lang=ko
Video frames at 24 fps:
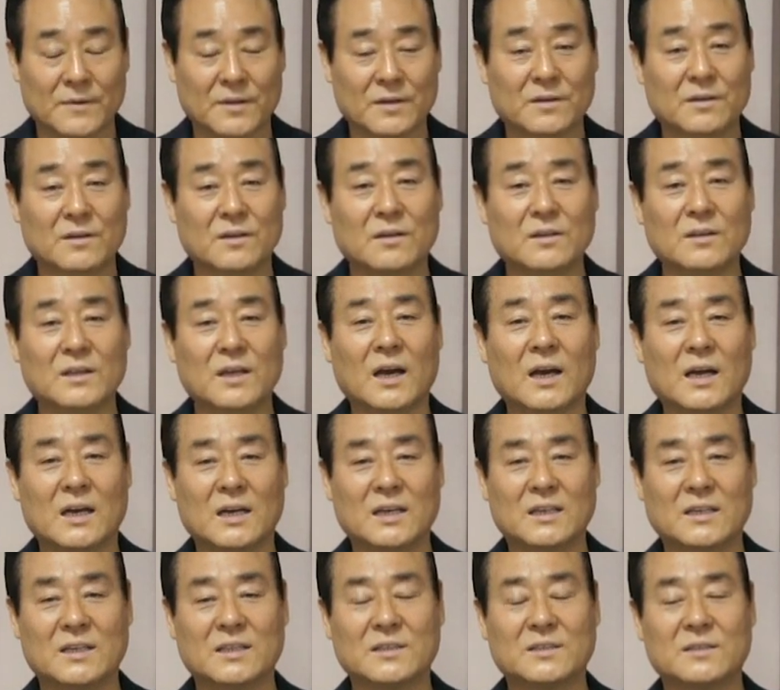그런데
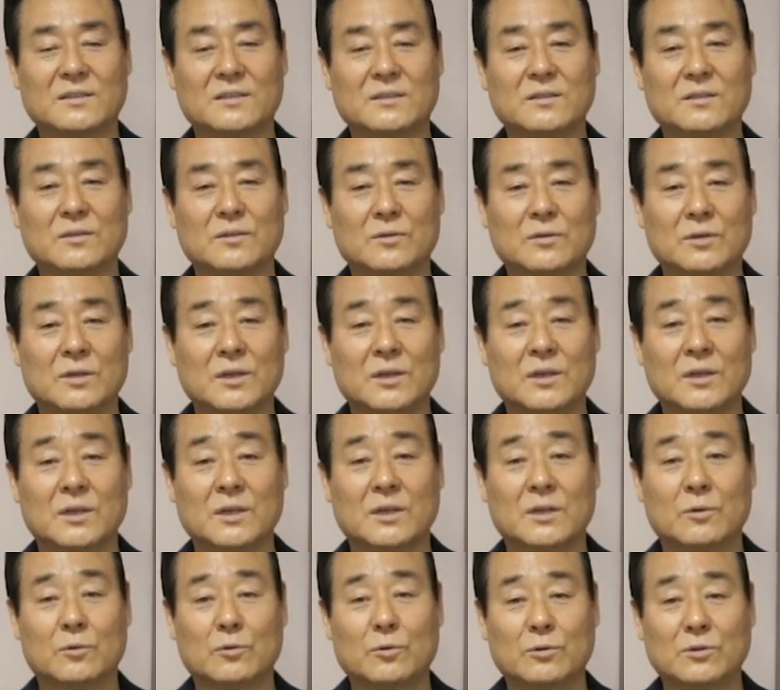하나님께서는
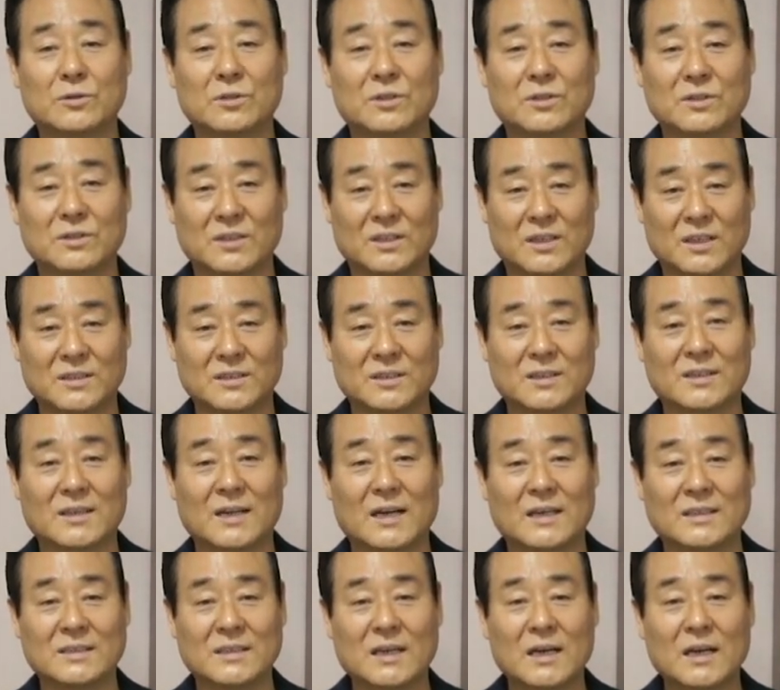공성전에서
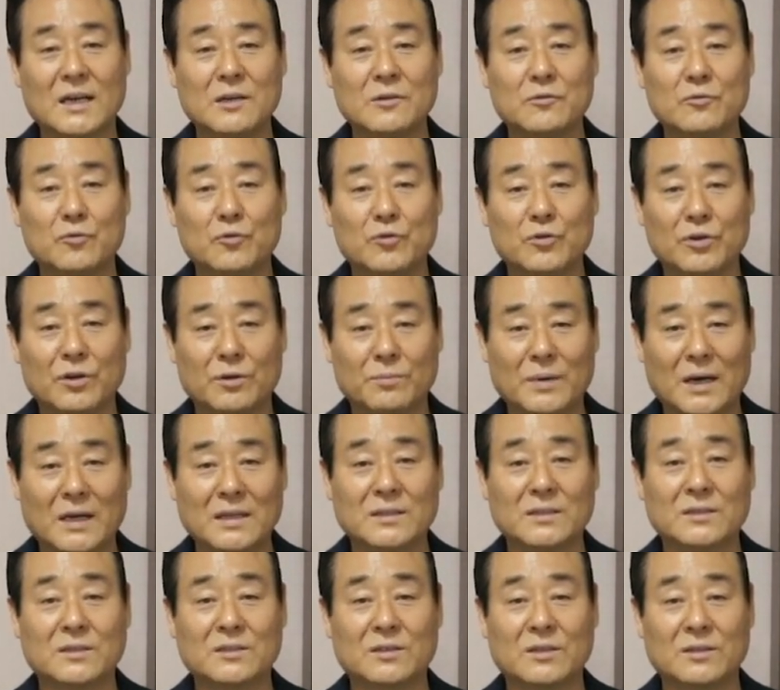가장
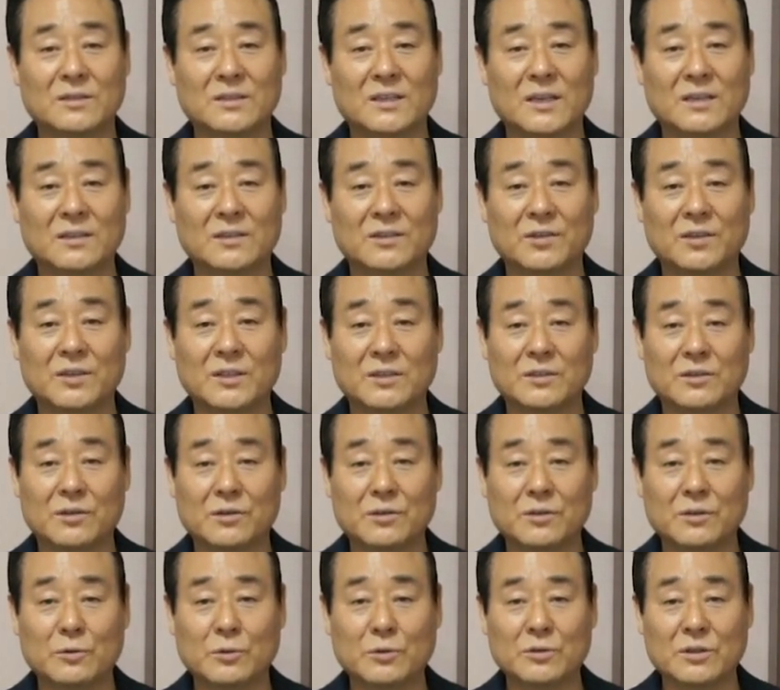위험한 전쟁터인
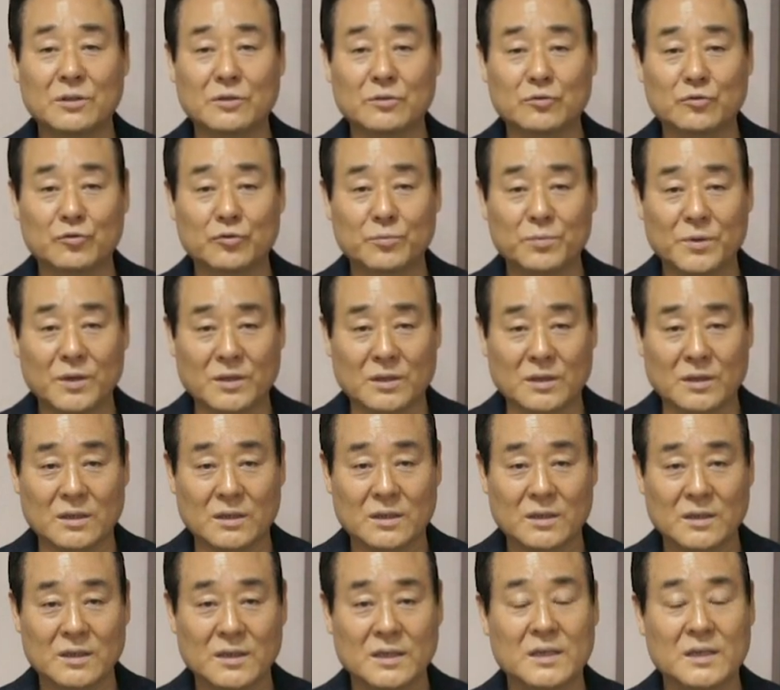여리고성 주변을
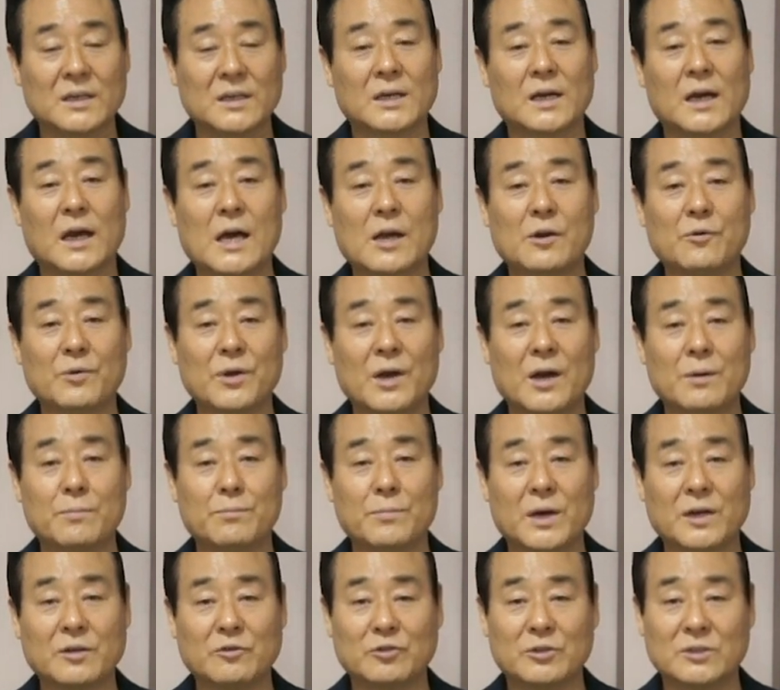하루에
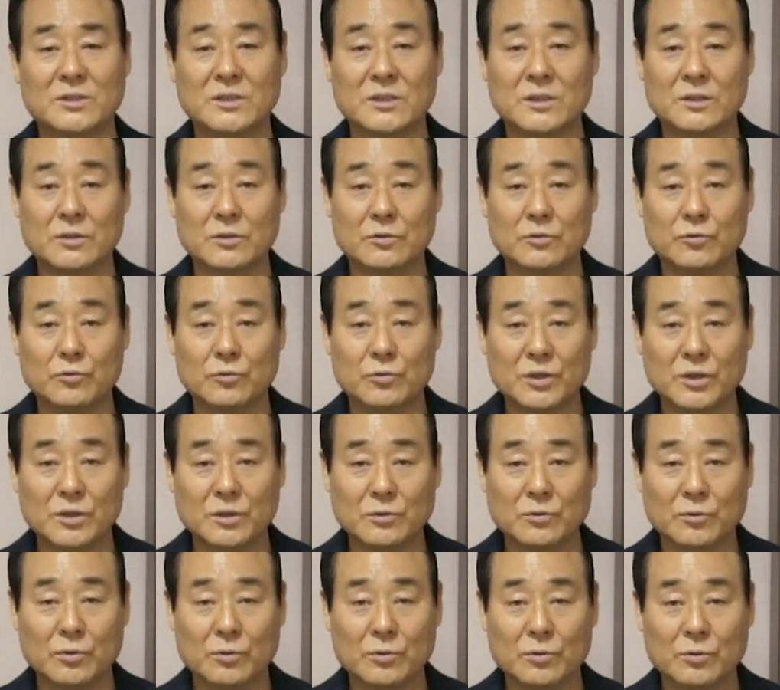한 바퀴씩
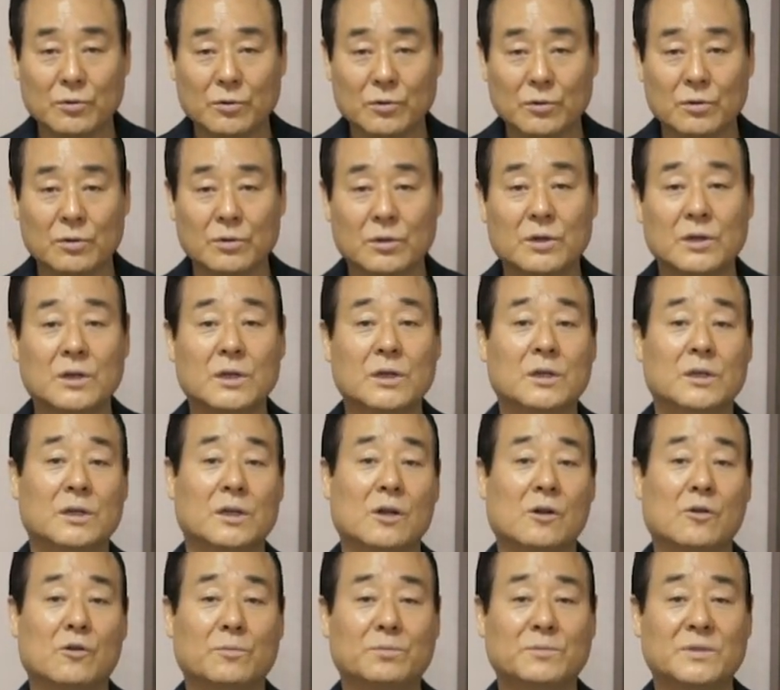6일을 돌고
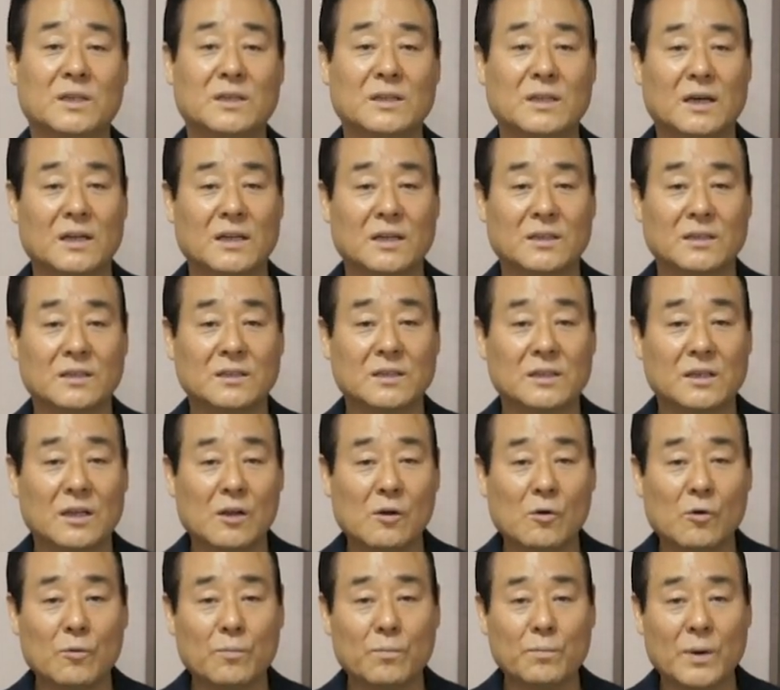일곱째 날에는
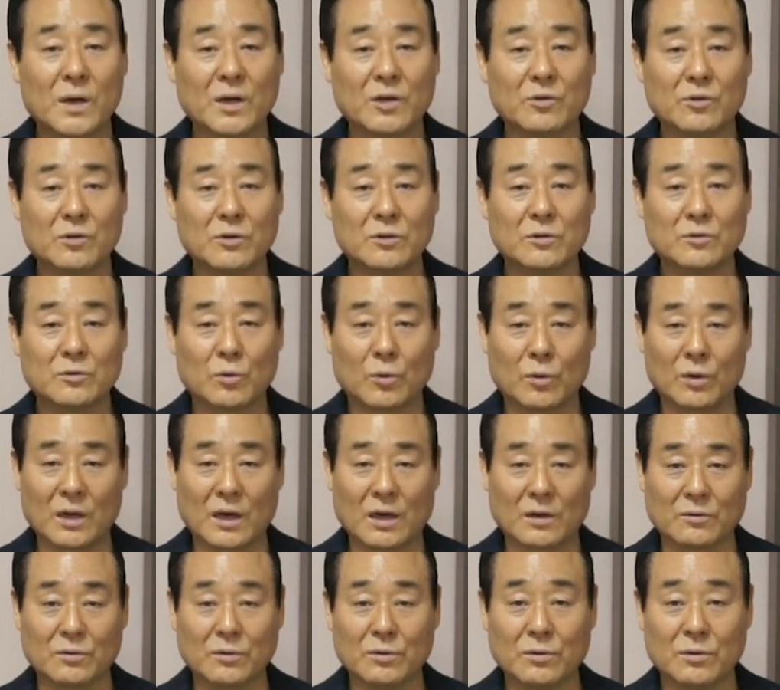일곱 바퀴를
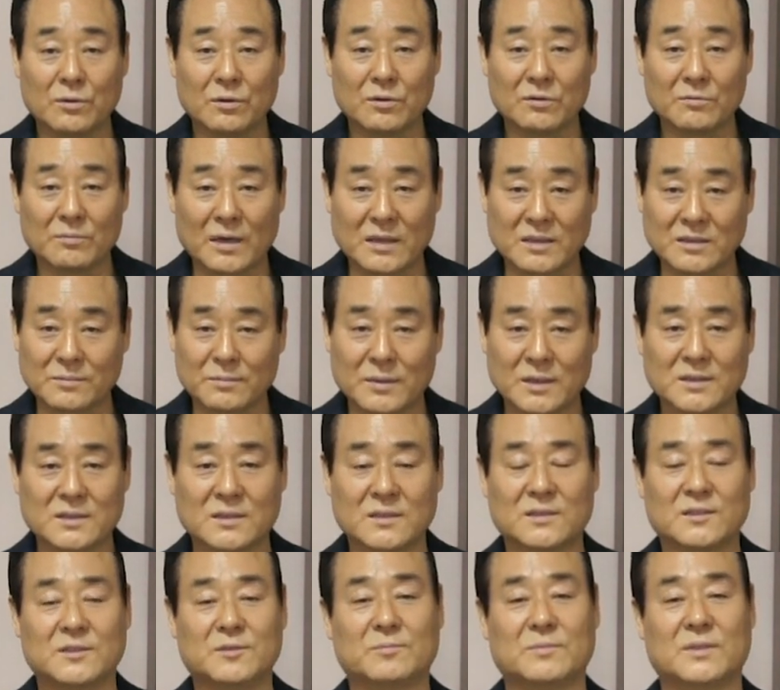돌라고
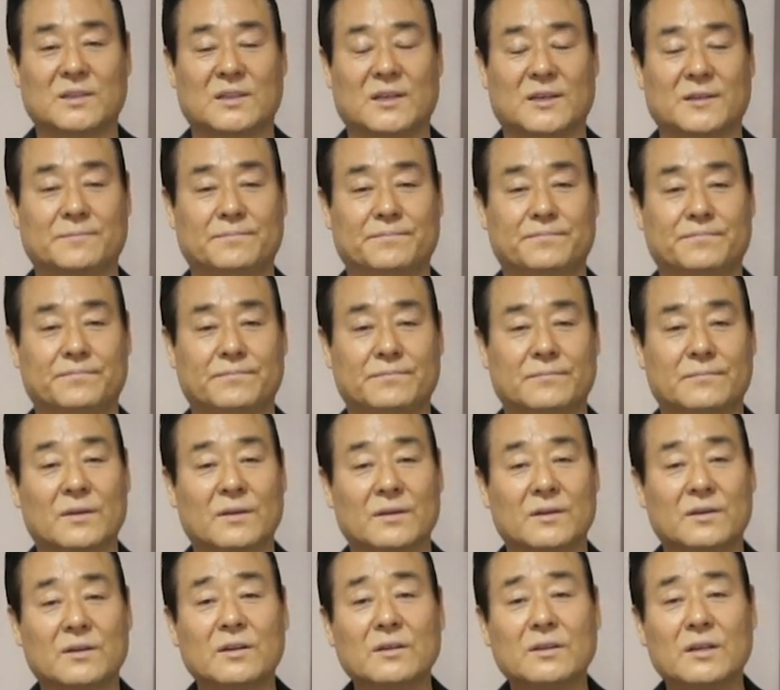말씀하신 것입니다.
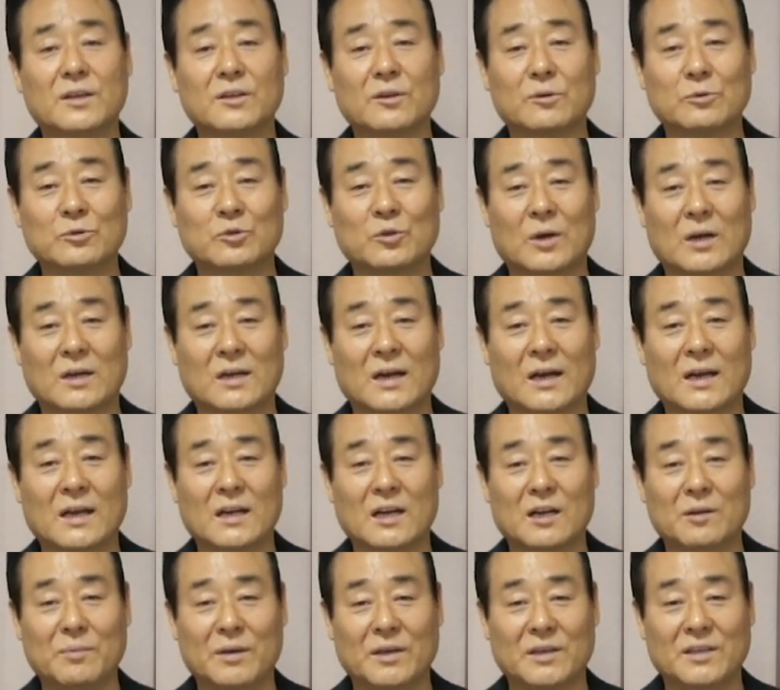그런데 여호수아가
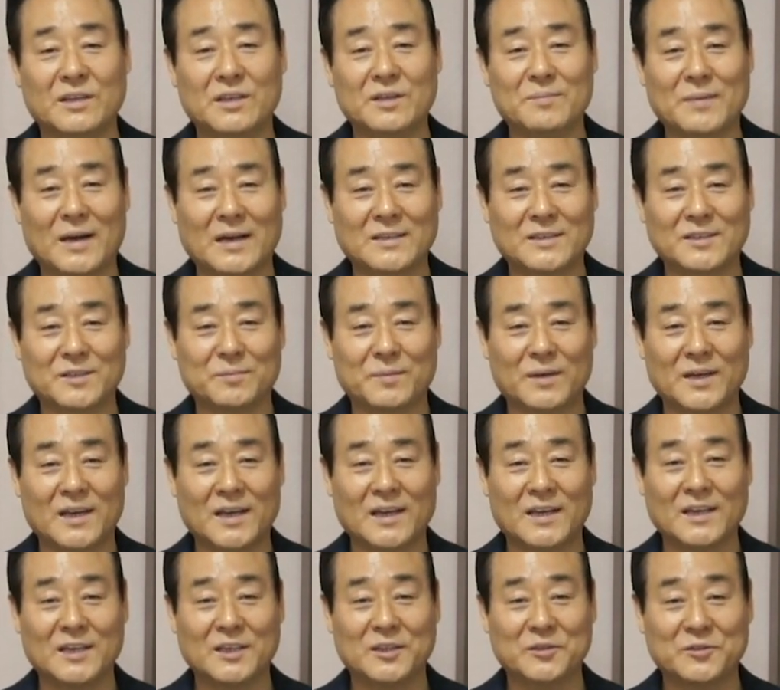하나님의 이
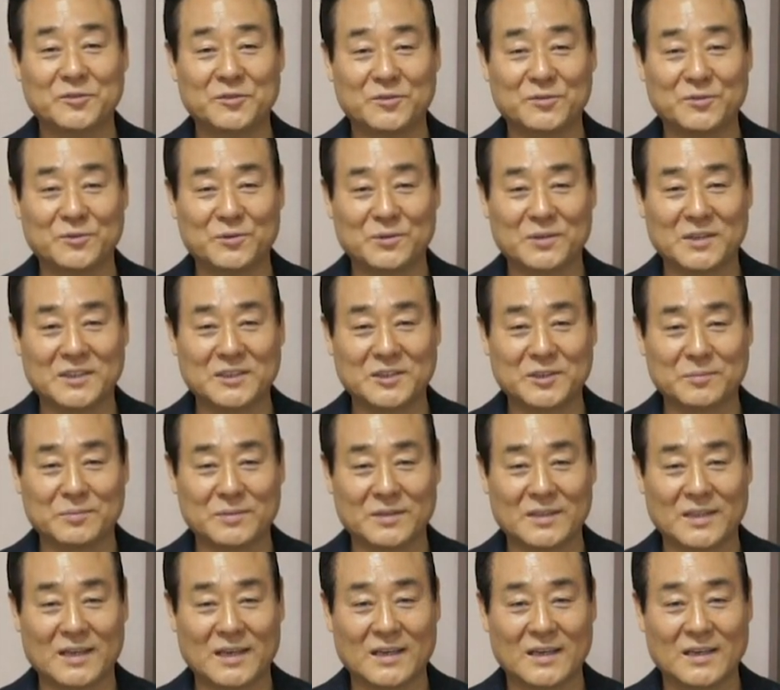말씀에
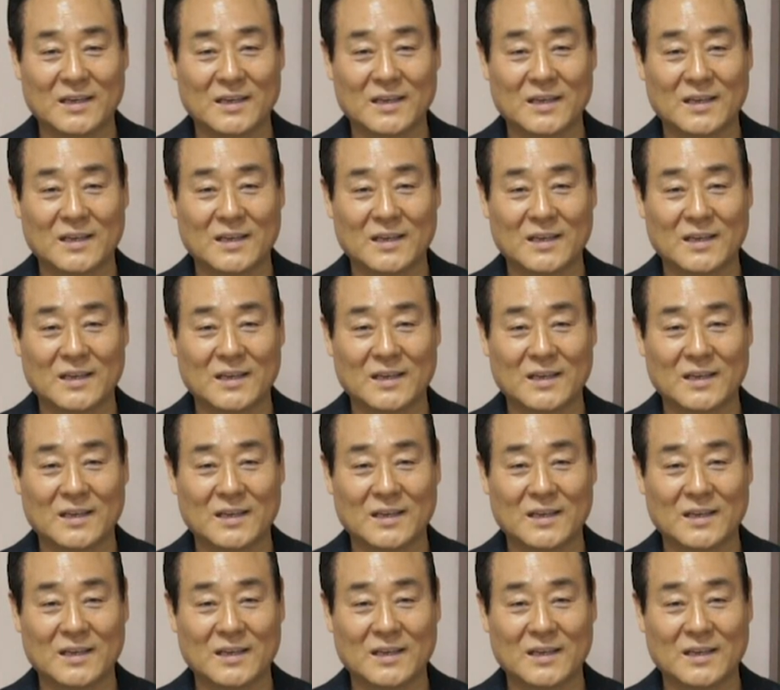순종했습니다.